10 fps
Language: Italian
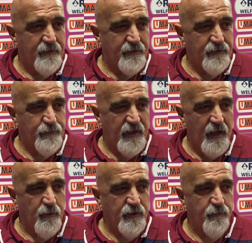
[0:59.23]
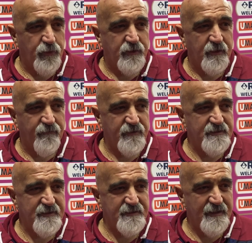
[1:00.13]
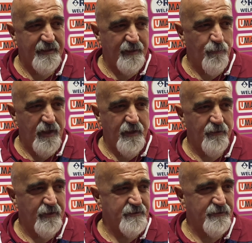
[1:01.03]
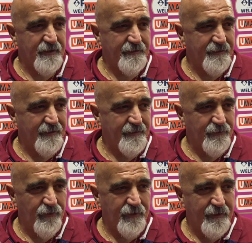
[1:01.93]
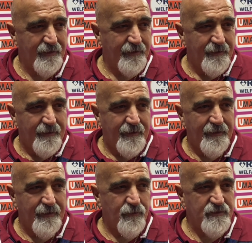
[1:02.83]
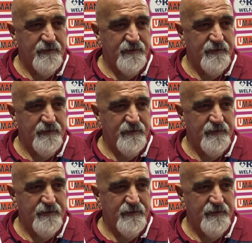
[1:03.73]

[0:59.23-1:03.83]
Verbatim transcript: eh, speriamo di poter festeggiare al meglio la giornata della donna e questo